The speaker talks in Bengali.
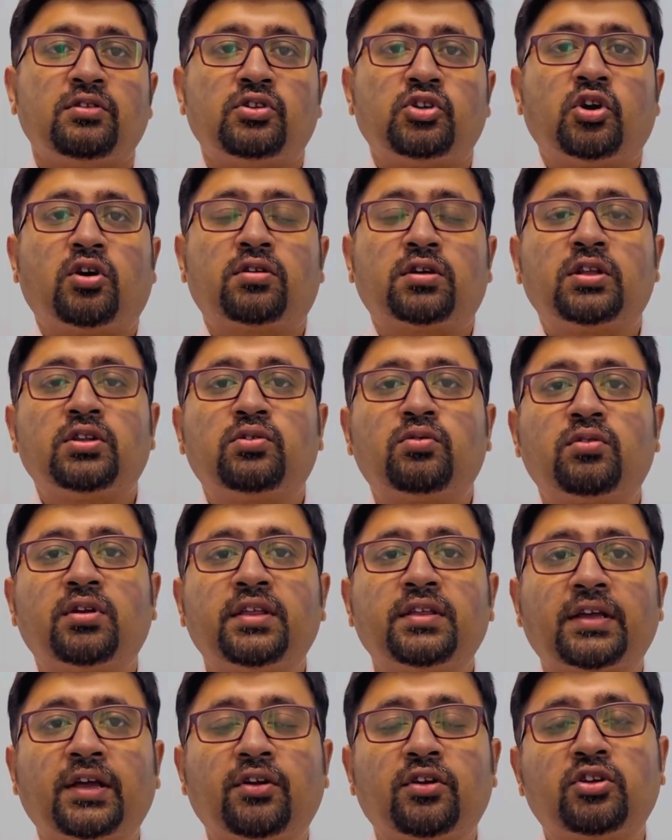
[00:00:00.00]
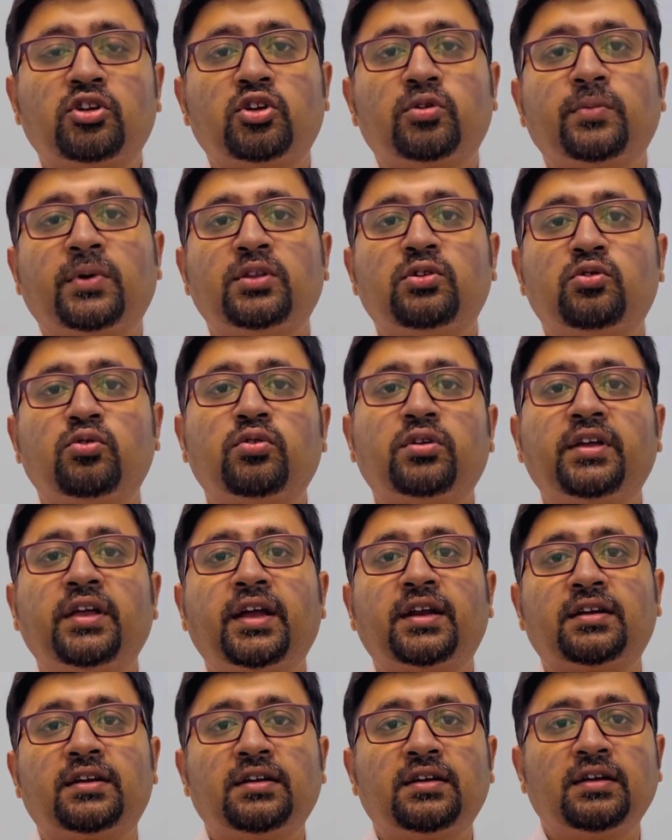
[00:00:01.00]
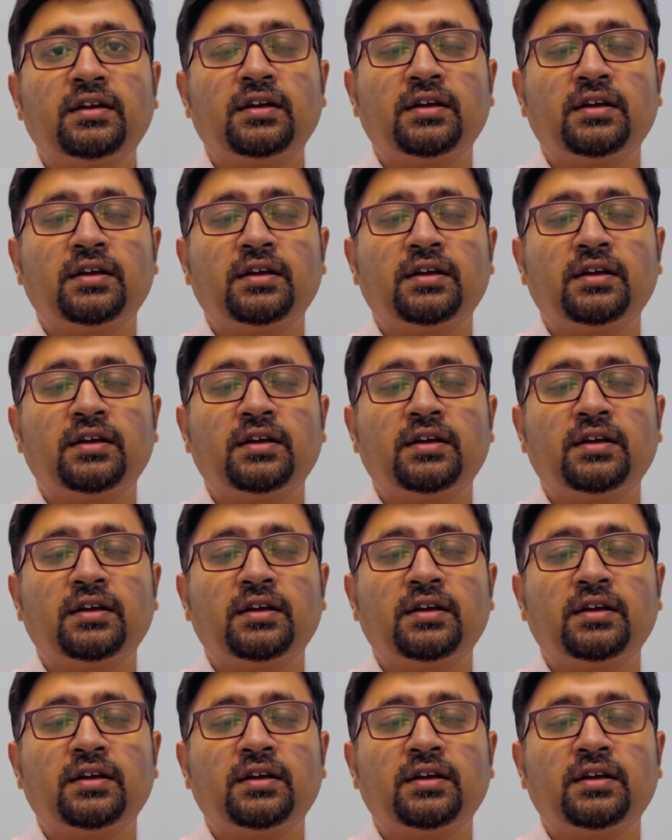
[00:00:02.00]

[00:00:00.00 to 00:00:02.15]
জ্বরটা চলে যায় অনেক সময় চোখে একটা